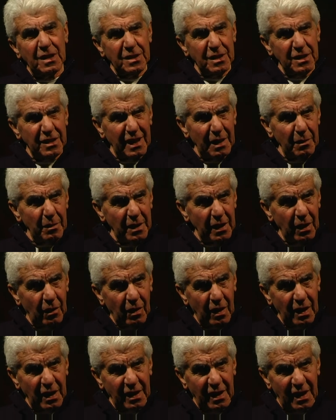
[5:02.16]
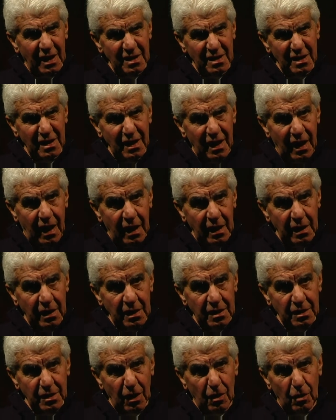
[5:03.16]
sistemi di qualità
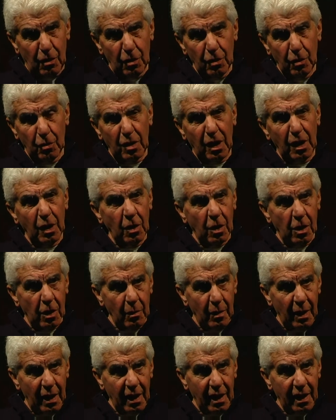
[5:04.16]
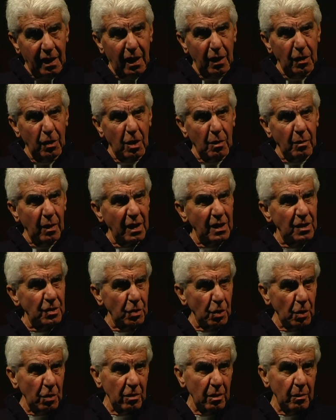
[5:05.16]
aziendali secondo una norma che è la norma
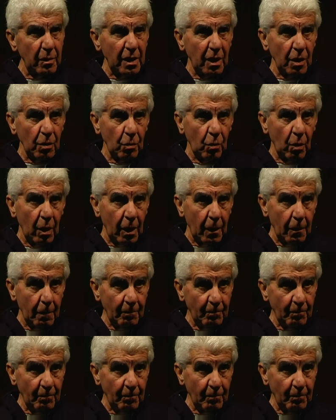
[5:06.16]
ISO 9002